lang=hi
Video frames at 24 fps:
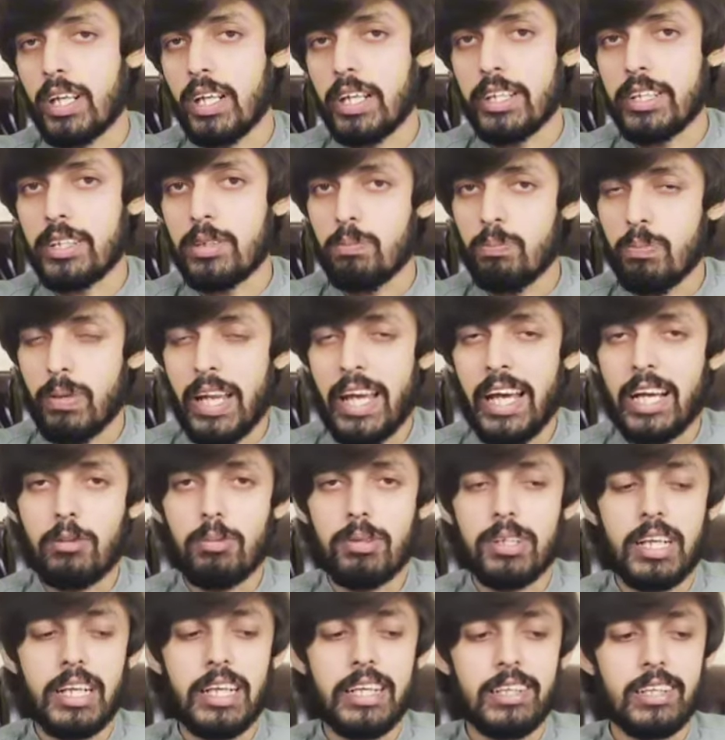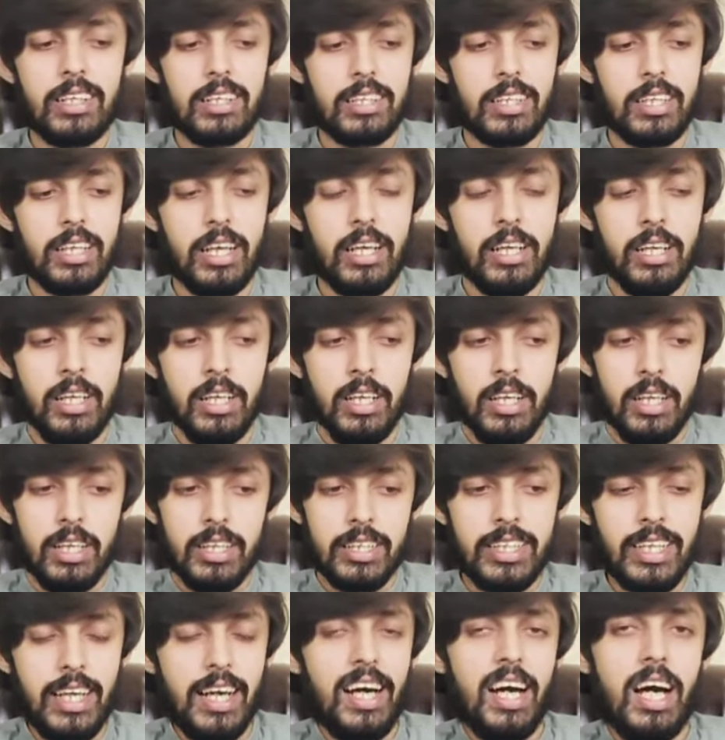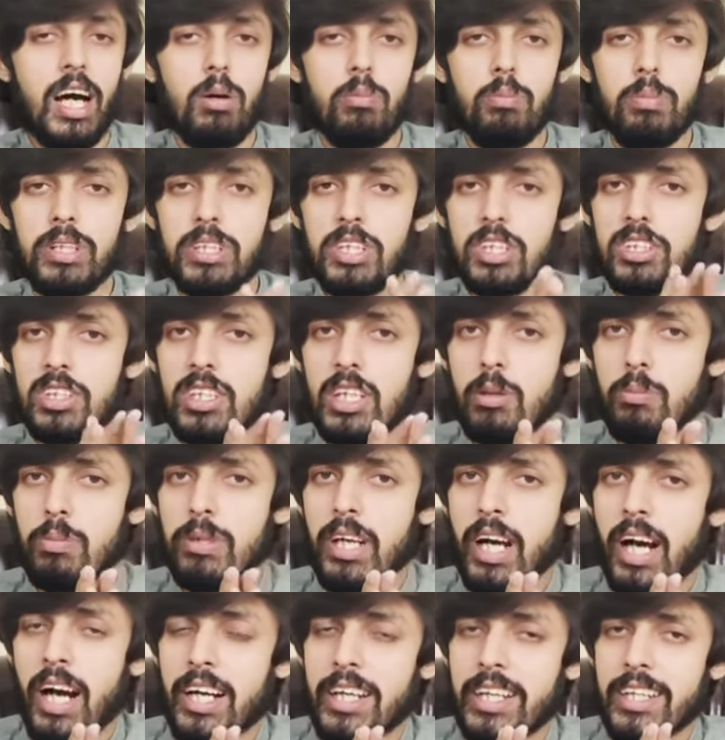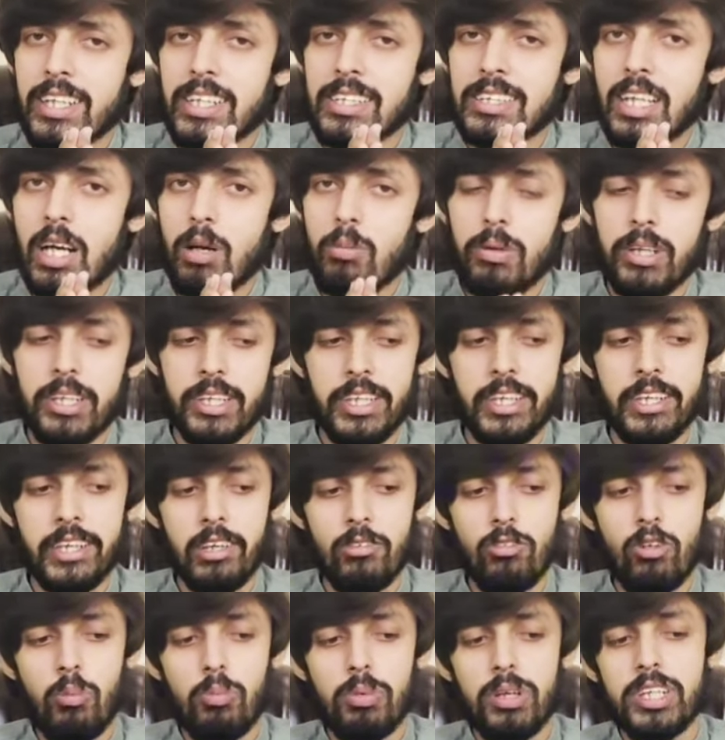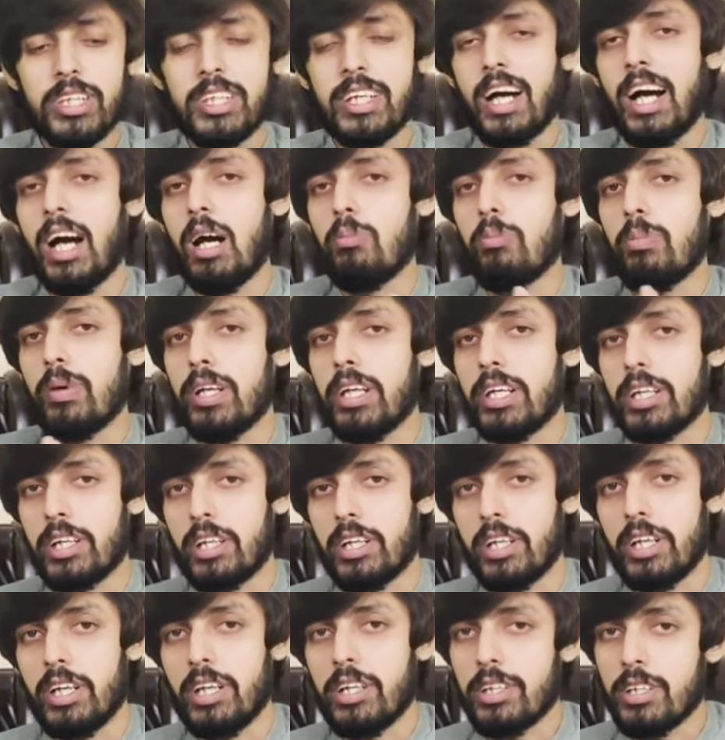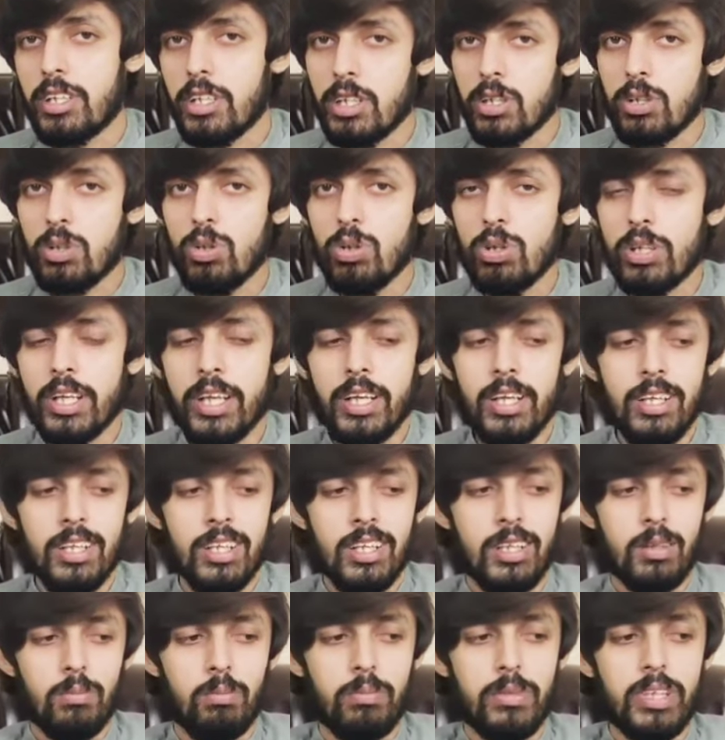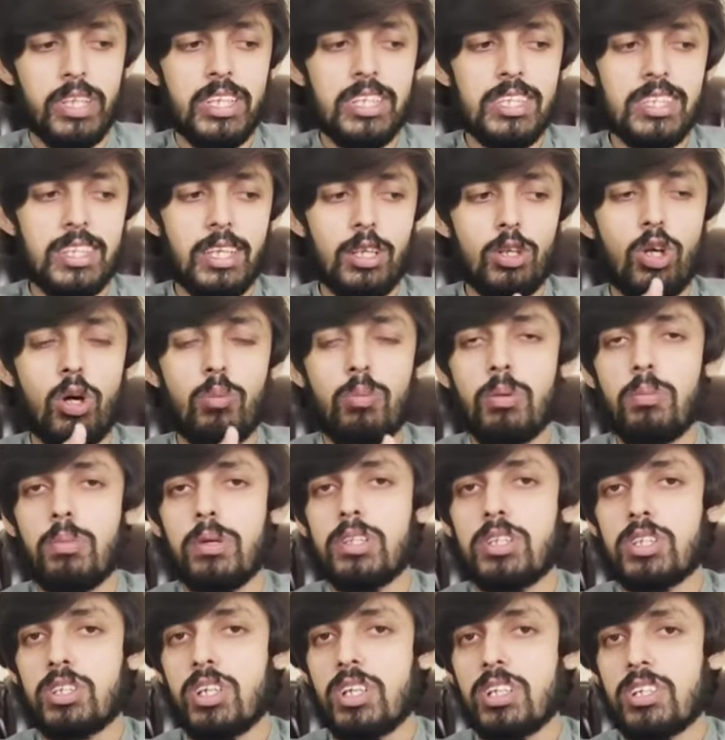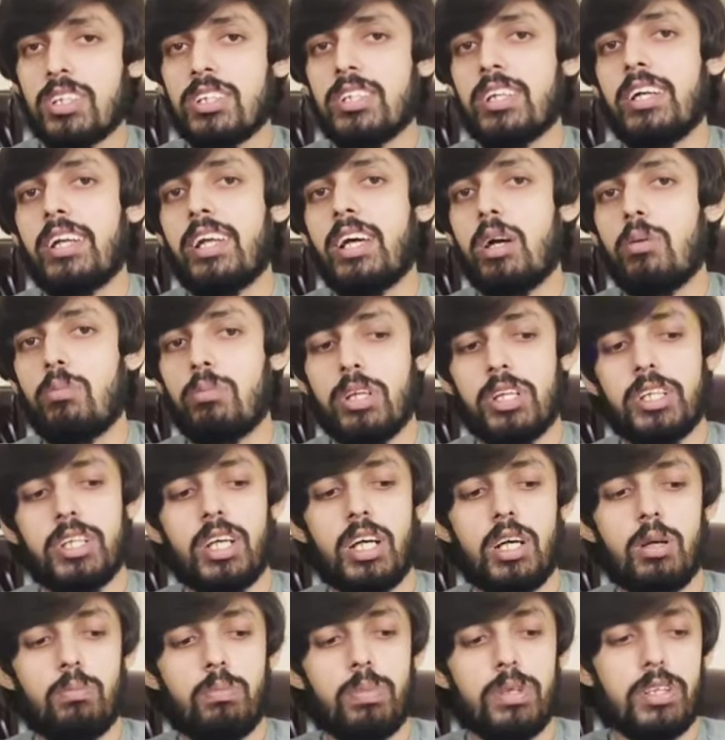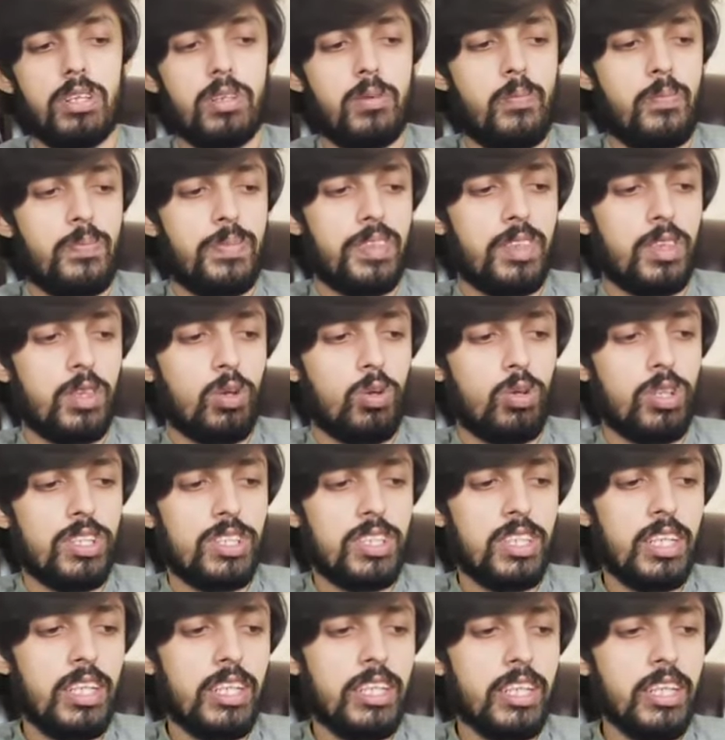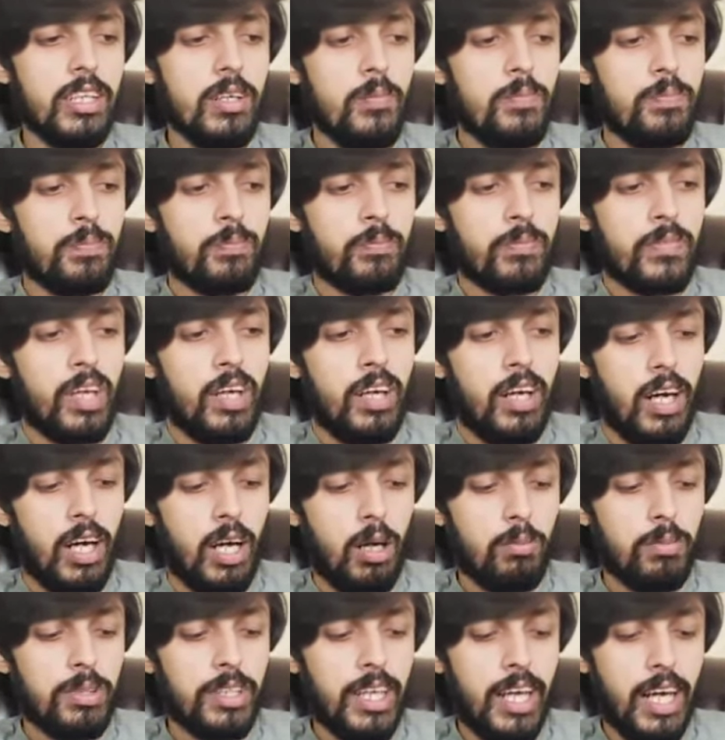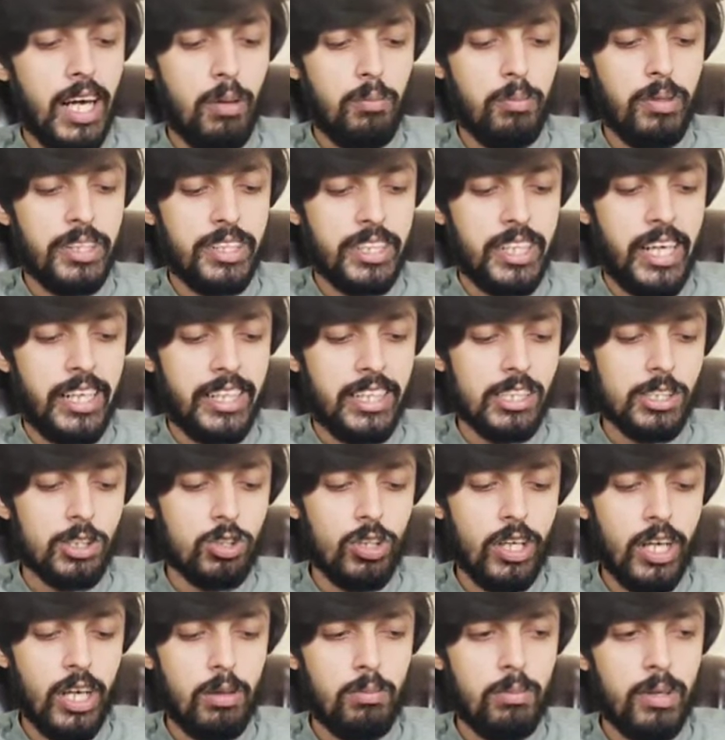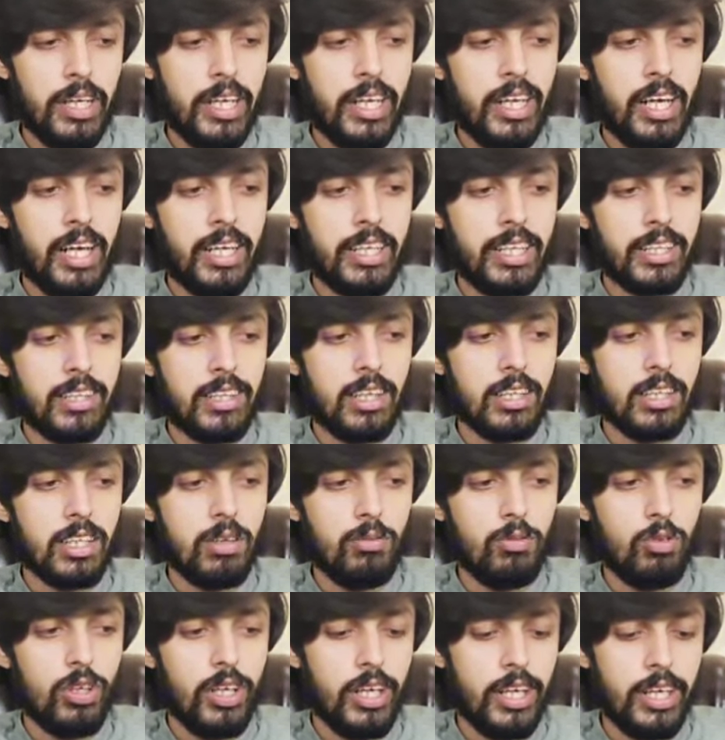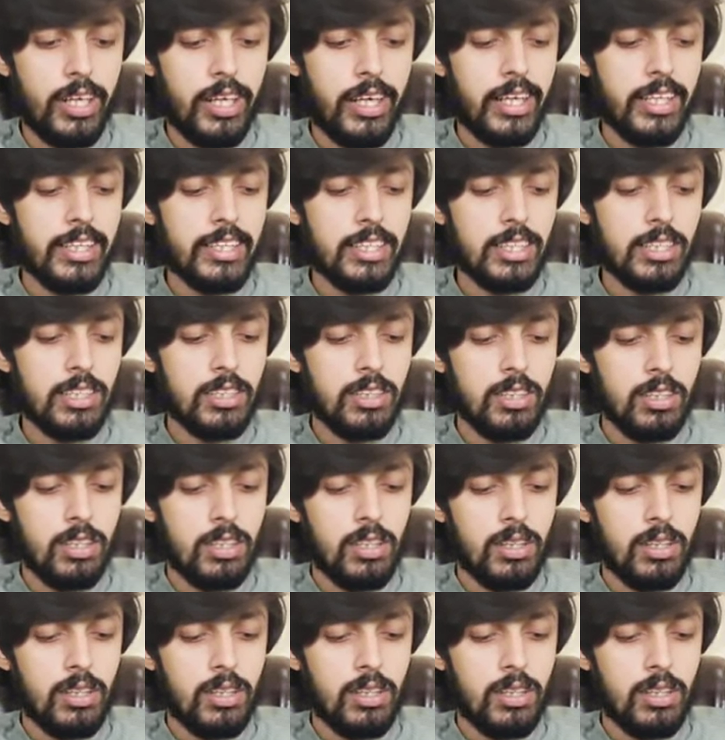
पे क्लिक ब्लैंक पे क्लिक कर देना है यहाँ पे जितने भी आर्टिकल्स आप लिखेंगे वो अपने यहाँ पर लिखने हैं ठीक हो गया मीन्स के कॉपी पेस्ट करते जाना है हमने यहाँ पर तो इसीलिए हम यहाँ पर टाइटल जो है हमारे आर्टिकल का वो है हेल्थ